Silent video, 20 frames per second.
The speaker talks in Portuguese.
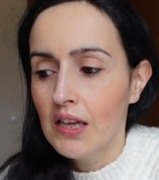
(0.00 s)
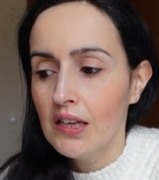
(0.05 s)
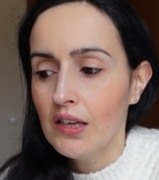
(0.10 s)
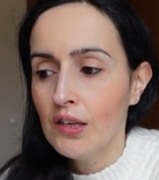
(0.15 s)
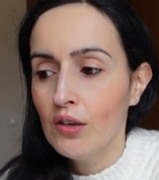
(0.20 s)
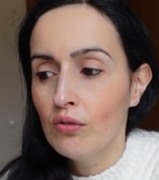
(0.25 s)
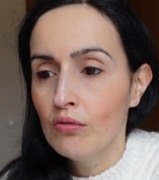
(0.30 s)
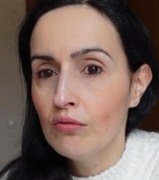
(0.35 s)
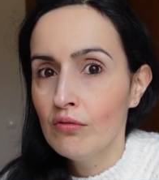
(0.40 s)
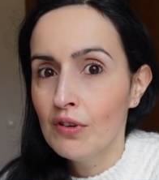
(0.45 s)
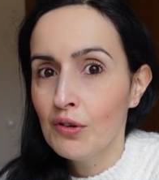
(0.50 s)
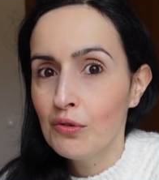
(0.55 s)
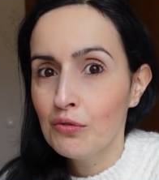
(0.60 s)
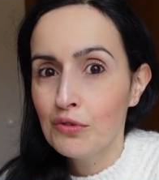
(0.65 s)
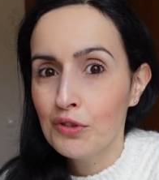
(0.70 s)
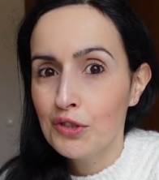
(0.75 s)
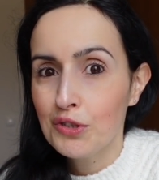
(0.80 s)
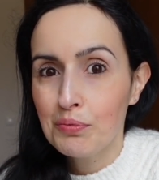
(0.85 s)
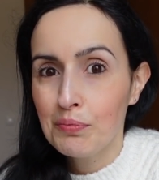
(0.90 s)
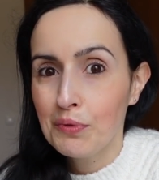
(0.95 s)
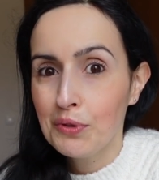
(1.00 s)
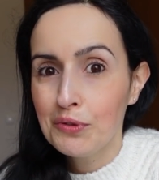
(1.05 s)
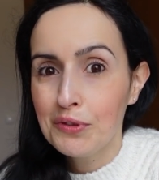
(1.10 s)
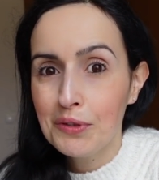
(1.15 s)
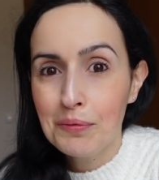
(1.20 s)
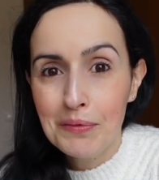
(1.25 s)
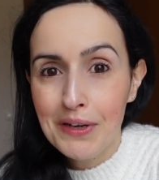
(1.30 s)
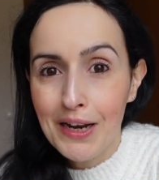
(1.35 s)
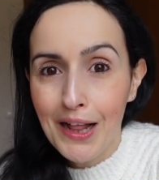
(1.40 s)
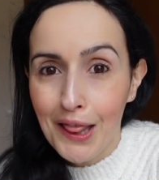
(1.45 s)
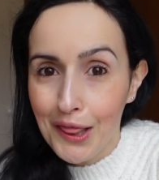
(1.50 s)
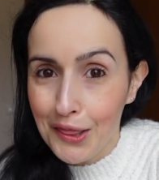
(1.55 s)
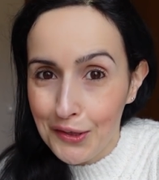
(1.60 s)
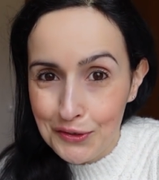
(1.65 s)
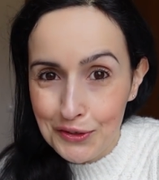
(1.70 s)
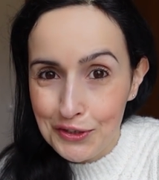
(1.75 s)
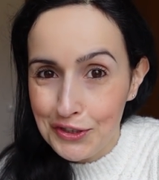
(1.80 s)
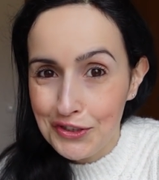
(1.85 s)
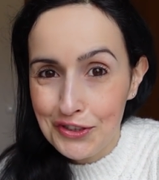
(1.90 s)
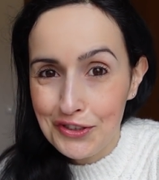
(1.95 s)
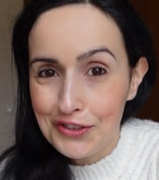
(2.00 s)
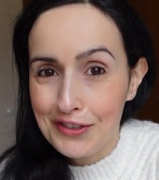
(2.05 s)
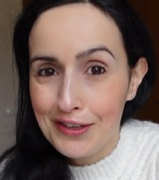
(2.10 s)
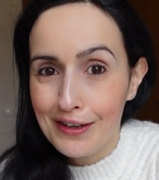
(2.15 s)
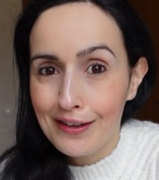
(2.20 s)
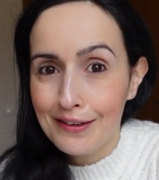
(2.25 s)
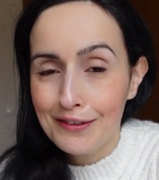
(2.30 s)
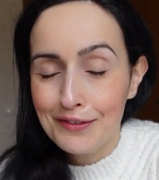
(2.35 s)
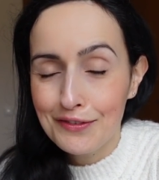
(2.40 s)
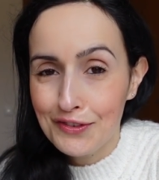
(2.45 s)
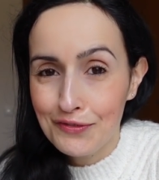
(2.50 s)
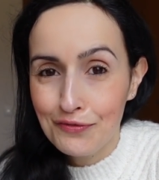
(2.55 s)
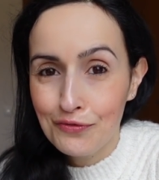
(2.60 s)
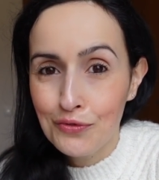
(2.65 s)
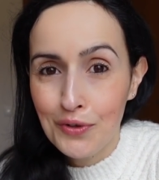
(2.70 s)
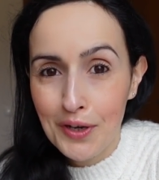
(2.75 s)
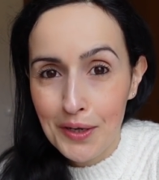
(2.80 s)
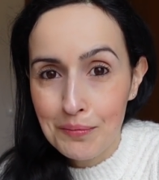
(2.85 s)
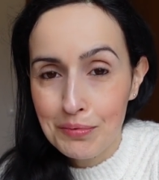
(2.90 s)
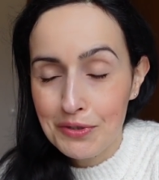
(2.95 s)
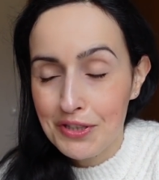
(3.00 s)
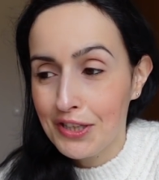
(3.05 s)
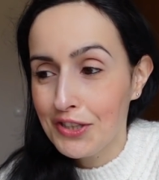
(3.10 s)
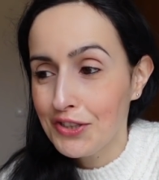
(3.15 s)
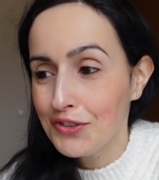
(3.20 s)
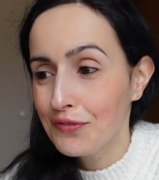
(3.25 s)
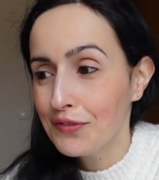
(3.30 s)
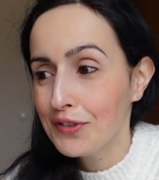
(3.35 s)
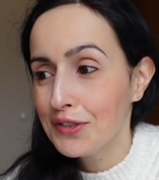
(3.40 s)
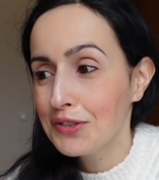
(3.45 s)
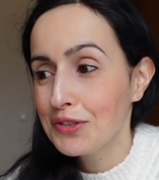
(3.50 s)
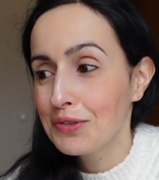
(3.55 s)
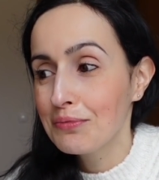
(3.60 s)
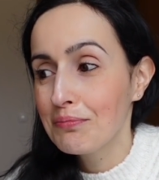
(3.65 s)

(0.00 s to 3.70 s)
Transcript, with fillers: Eu não conheço bem o Terminal 2, já voei bastantes vezes,